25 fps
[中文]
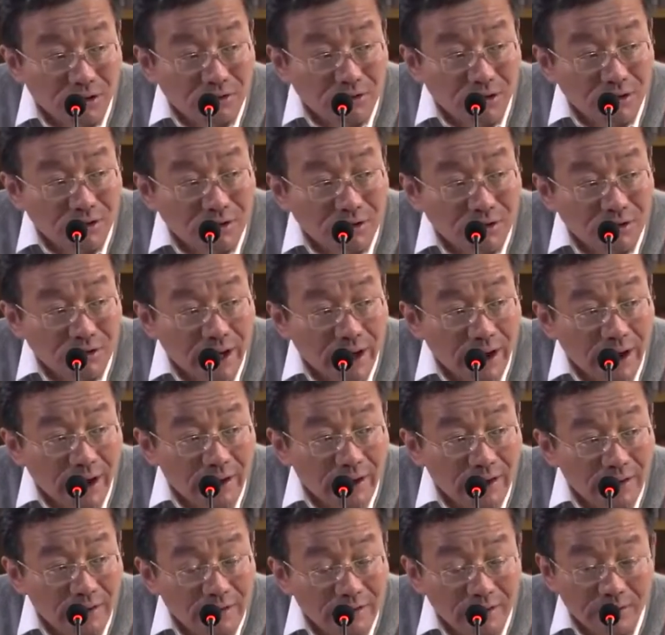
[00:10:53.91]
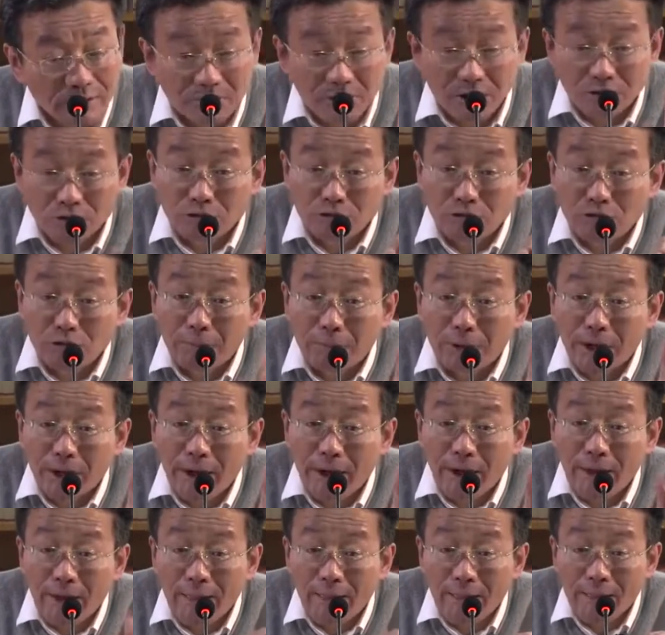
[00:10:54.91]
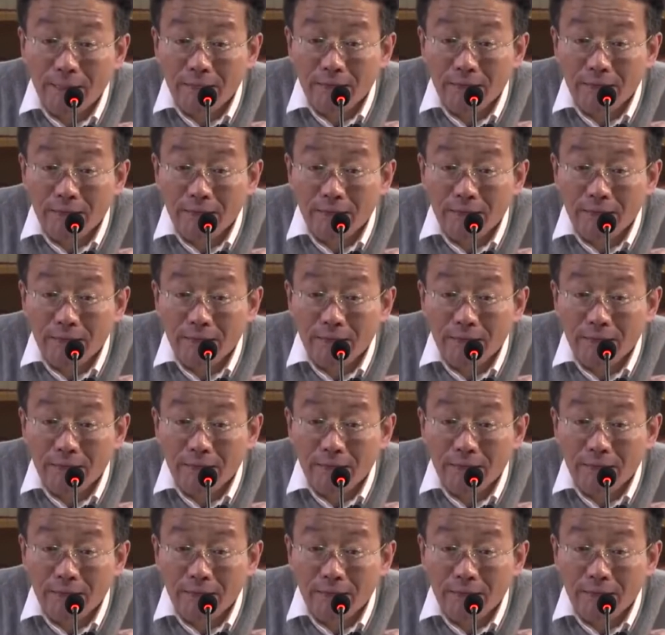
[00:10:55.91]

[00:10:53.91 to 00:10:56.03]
育到几年，到初中毕业。